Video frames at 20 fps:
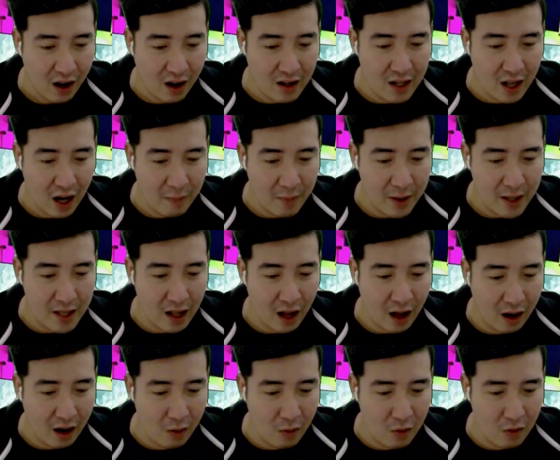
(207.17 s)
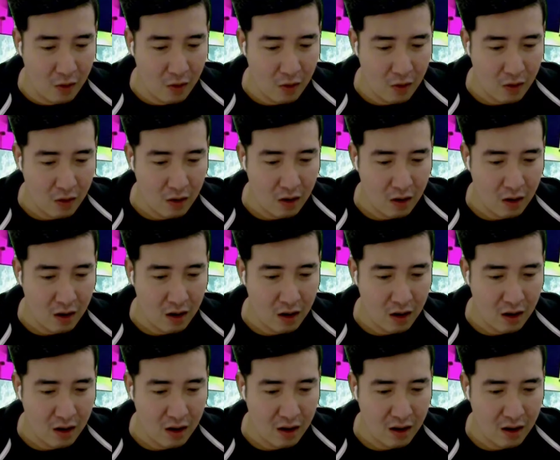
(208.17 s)
Ang daming tao
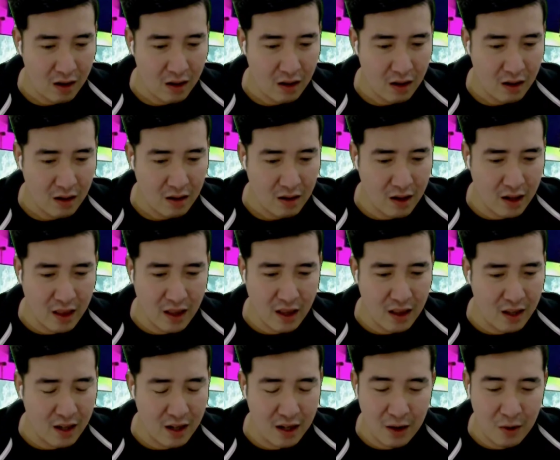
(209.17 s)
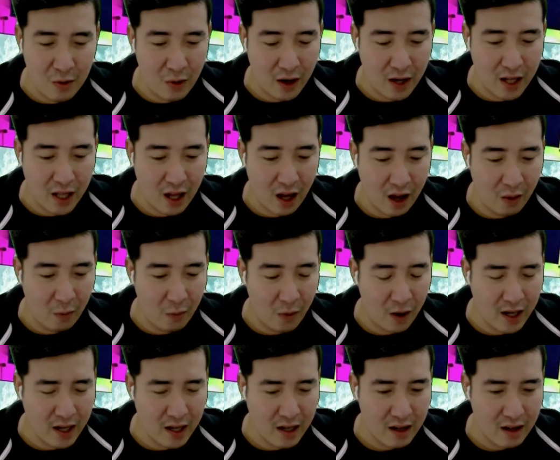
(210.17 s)
naririnig ko ang
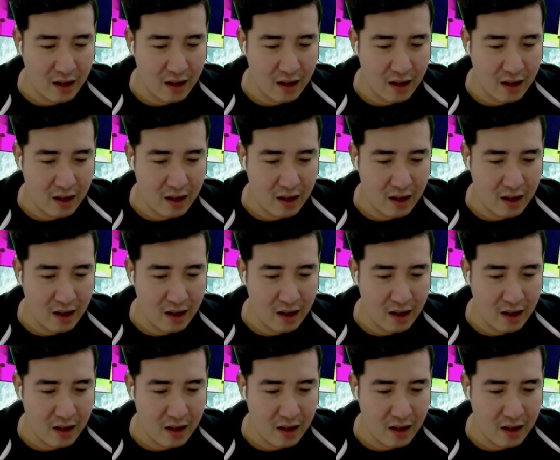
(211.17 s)
hiyawan.